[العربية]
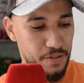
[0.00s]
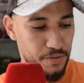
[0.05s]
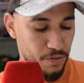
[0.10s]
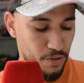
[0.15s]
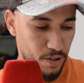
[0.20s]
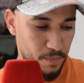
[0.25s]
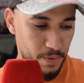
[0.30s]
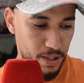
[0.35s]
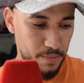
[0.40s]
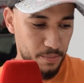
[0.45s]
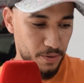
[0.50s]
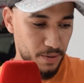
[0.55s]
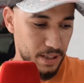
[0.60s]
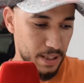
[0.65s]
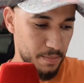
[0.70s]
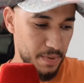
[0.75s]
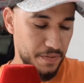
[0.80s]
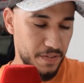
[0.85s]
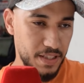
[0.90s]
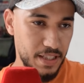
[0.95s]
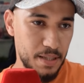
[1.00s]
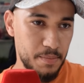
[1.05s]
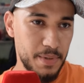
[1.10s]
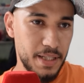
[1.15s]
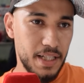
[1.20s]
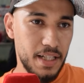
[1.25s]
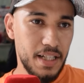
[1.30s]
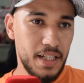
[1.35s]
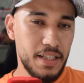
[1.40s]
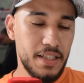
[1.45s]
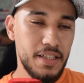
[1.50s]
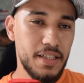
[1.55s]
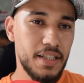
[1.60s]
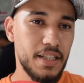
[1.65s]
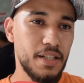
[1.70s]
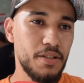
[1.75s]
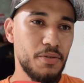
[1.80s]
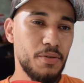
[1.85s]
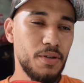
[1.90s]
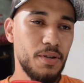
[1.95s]
نورمالمون دابا في الايامات العادي
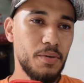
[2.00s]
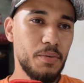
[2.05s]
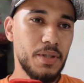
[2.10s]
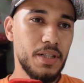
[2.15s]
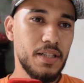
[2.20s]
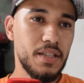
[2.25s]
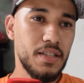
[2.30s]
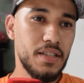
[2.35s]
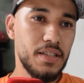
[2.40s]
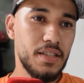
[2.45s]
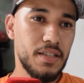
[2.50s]
كيكون الورد